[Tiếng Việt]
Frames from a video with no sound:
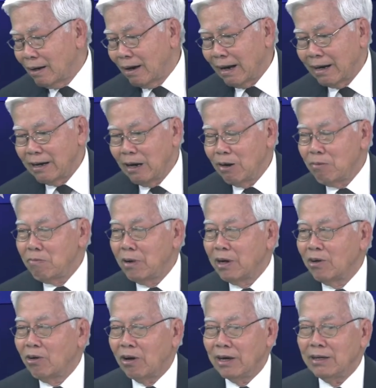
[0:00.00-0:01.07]
là nếu mình
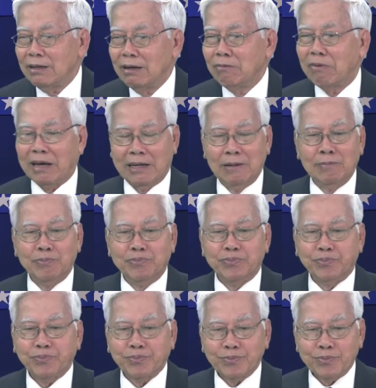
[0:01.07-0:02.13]
nói như vậy
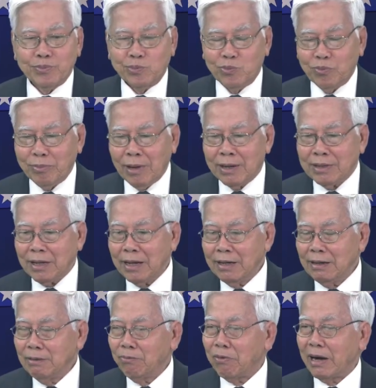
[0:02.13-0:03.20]

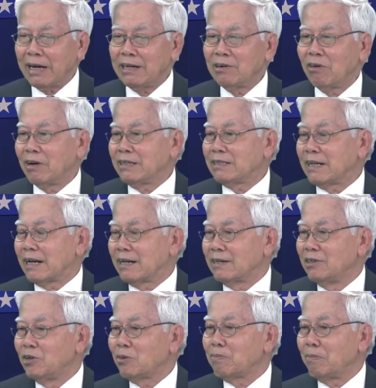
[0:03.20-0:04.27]
thì phải nói rằng
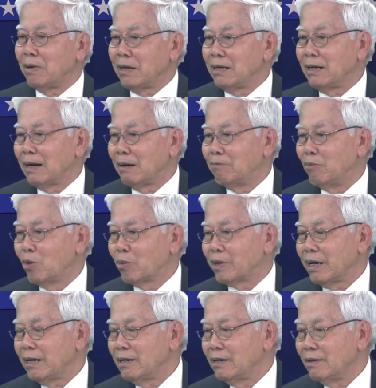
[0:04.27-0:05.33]
nước Mỹ là một
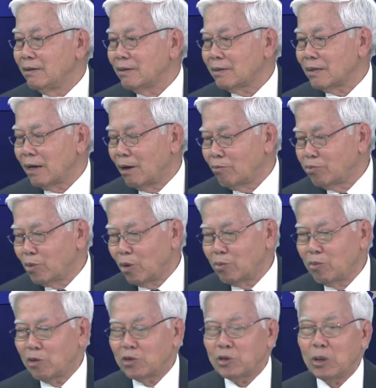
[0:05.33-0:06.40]
cái nước ông
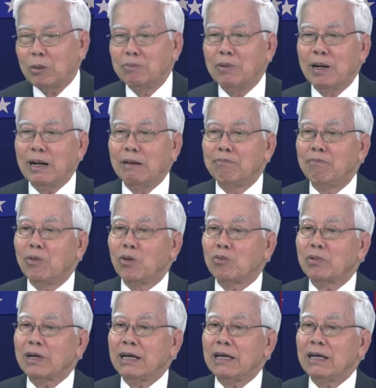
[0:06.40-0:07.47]
Donald Trump là
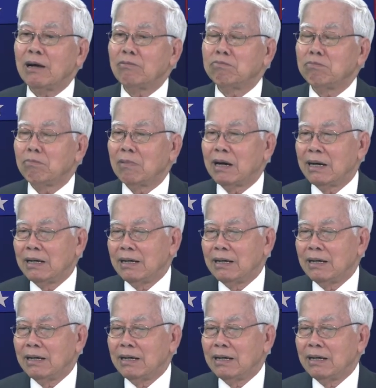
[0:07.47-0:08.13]
một cái ông mà